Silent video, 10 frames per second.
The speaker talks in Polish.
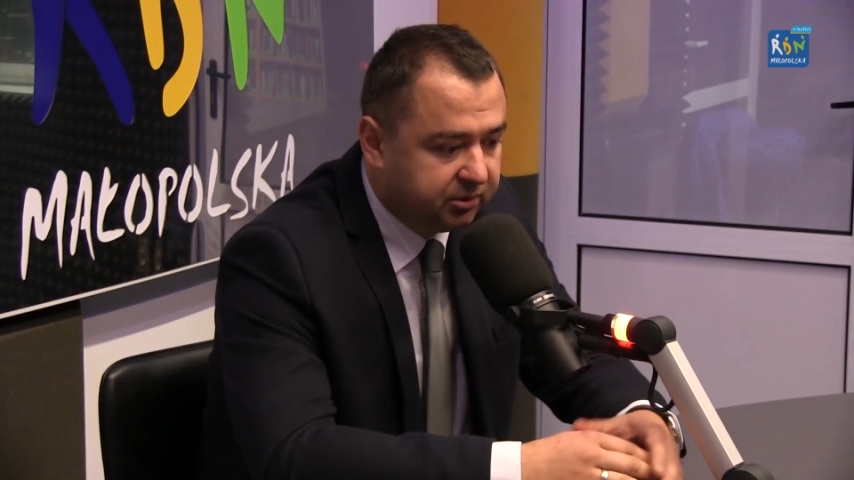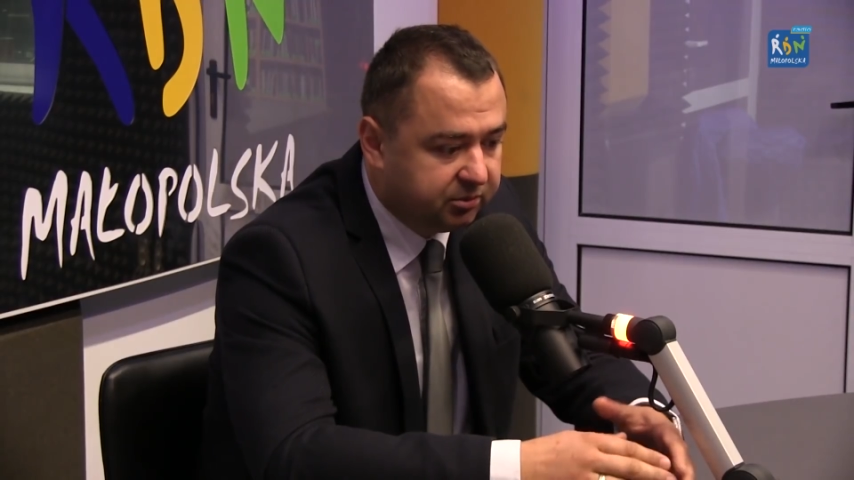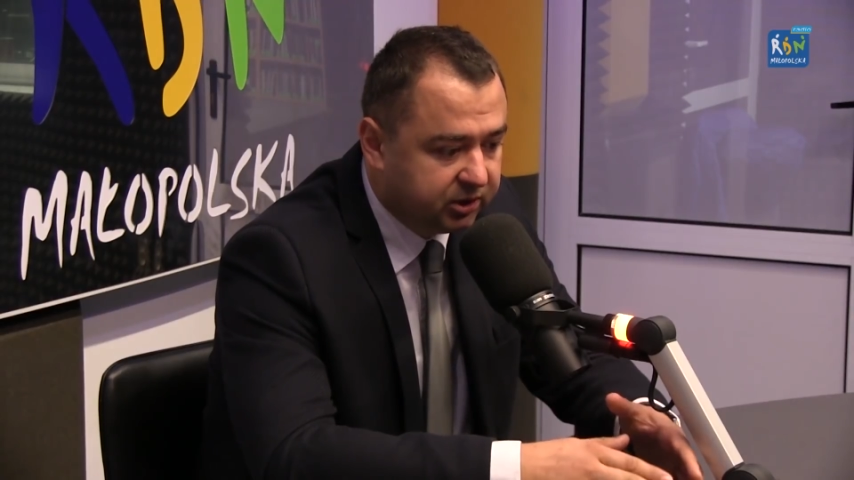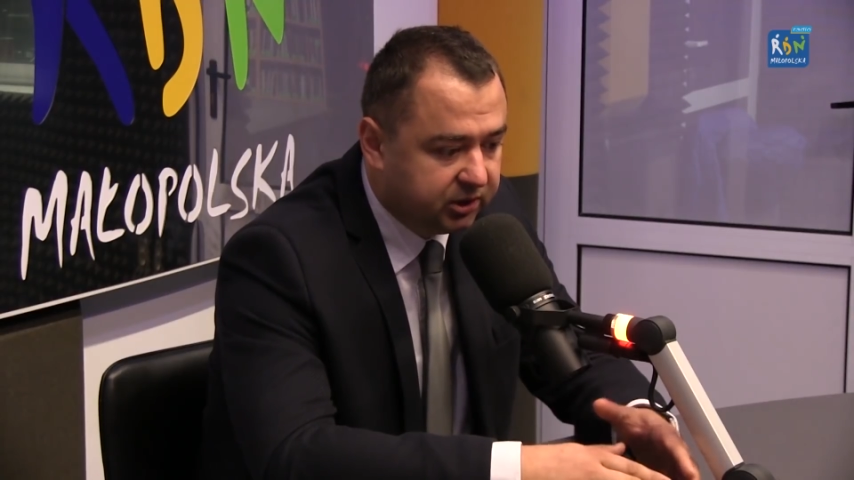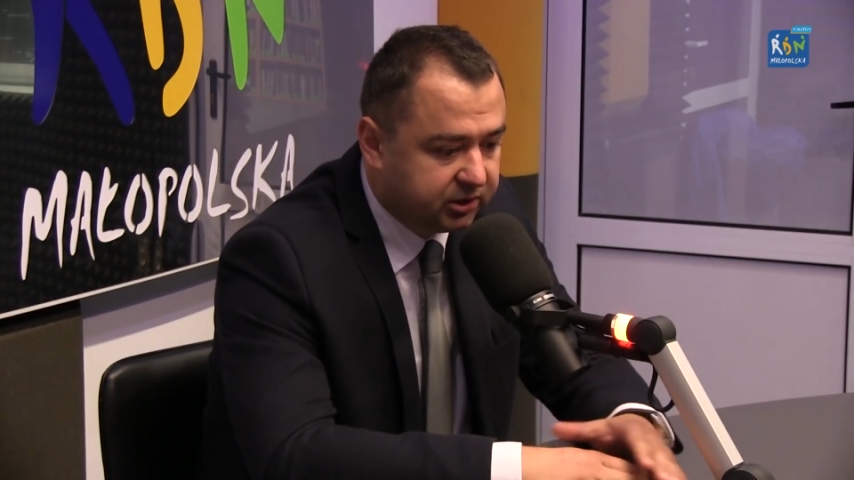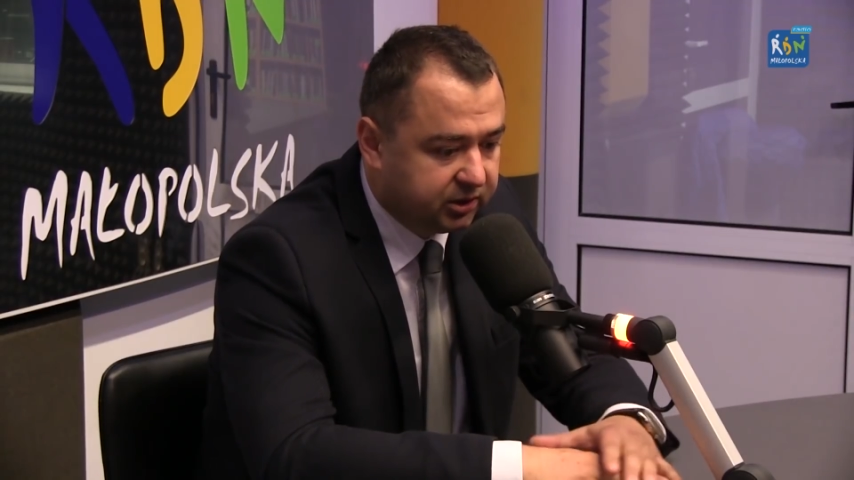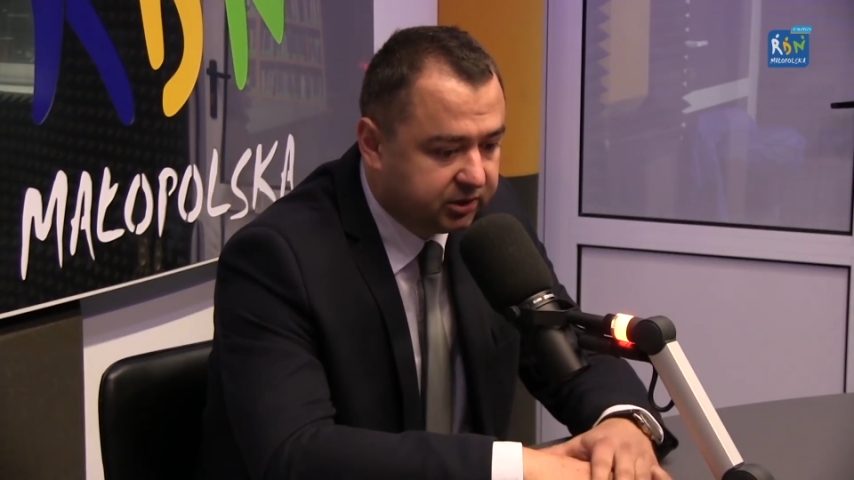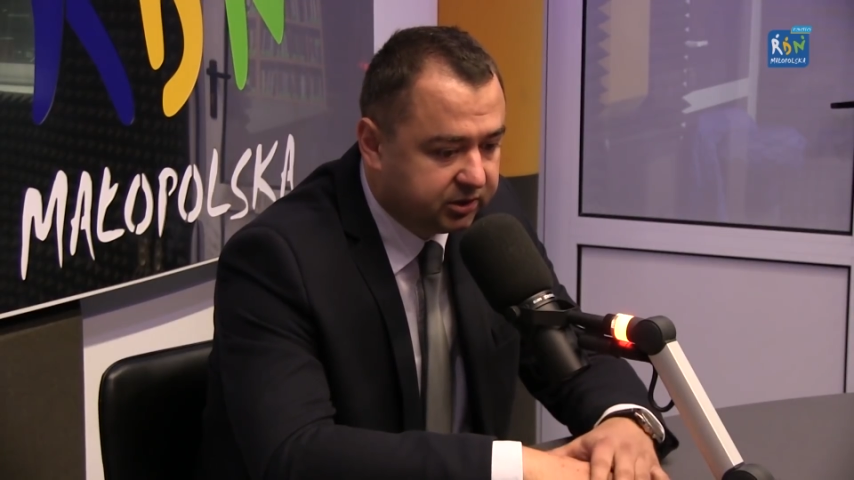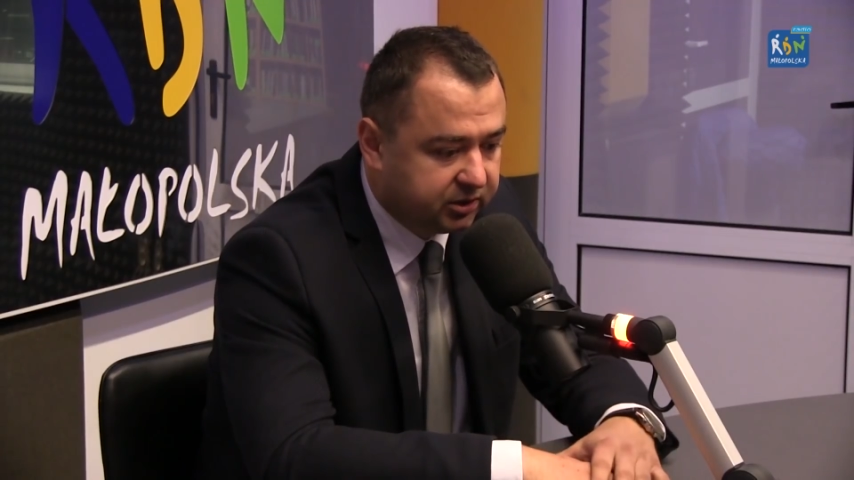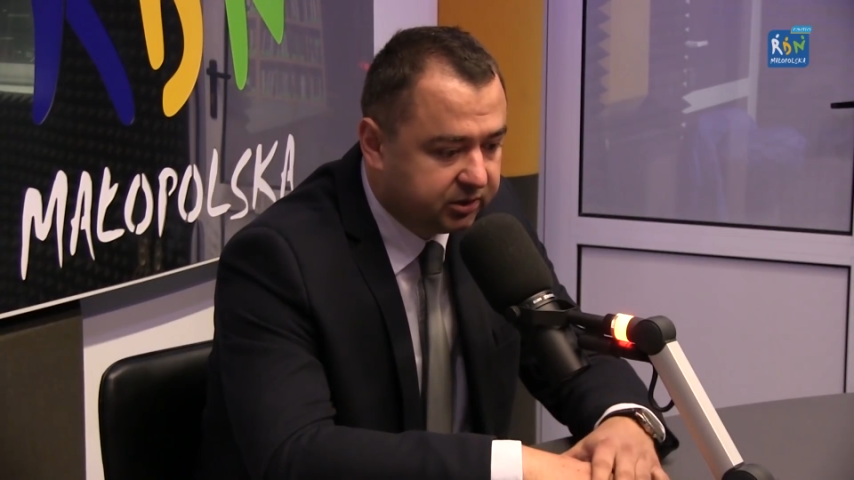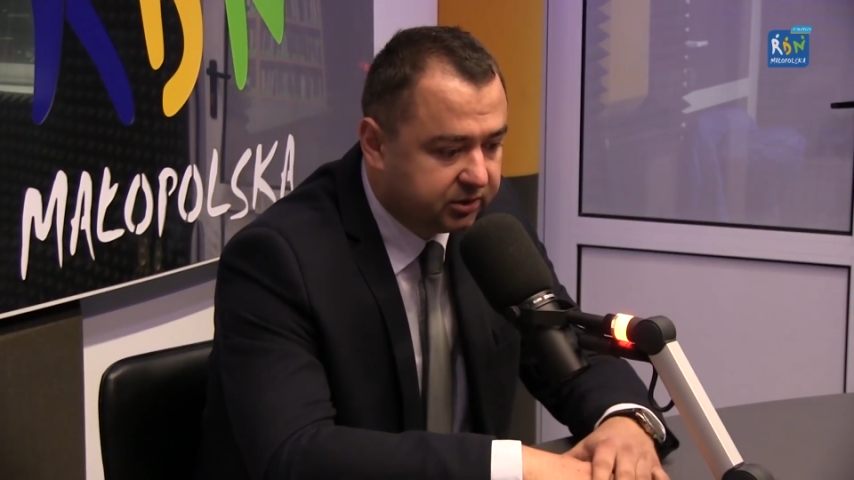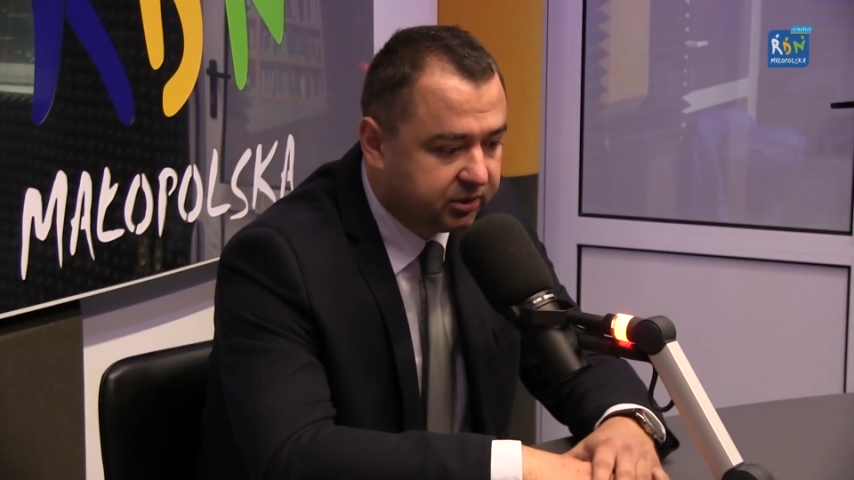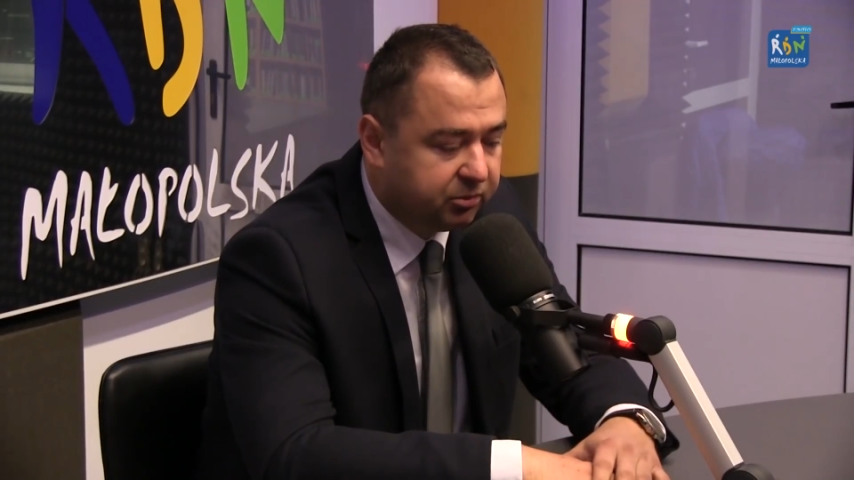Myślę, że, że